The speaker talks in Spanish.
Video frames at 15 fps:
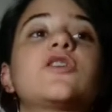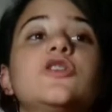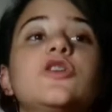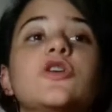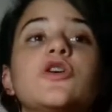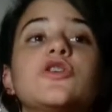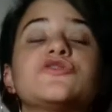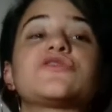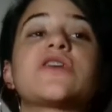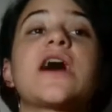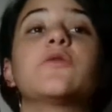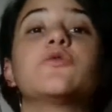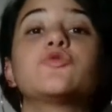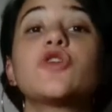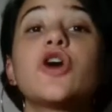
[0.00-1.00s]
Los
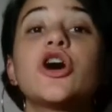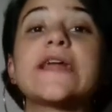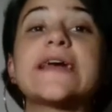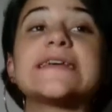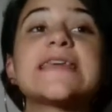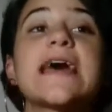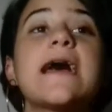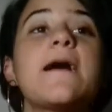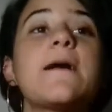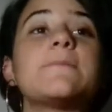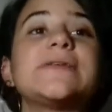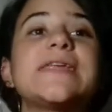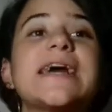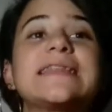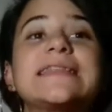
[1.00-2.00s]
autores
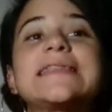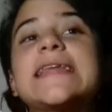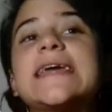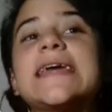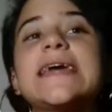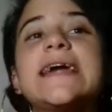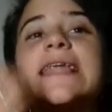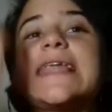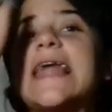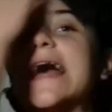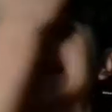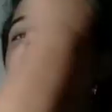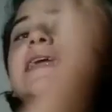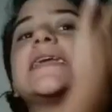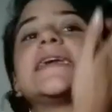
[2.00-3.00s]
plantean la
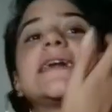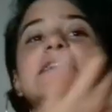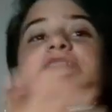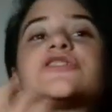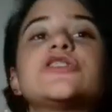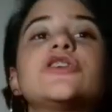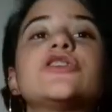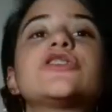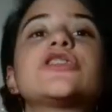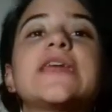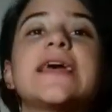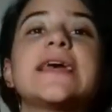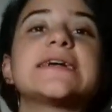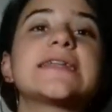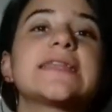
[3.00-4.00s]
generación
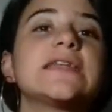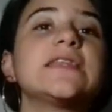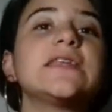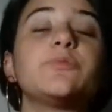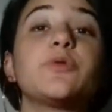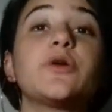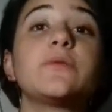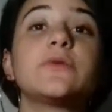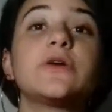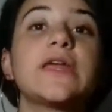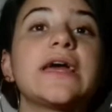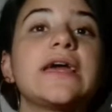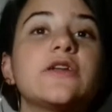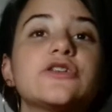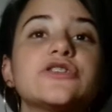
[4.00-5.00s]
de este tipo de
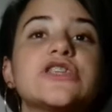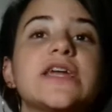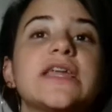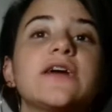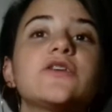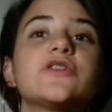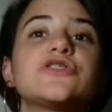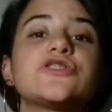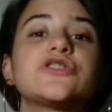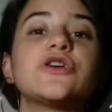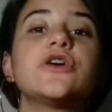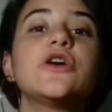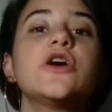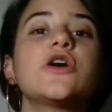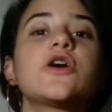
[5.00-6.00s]
modelos de negocio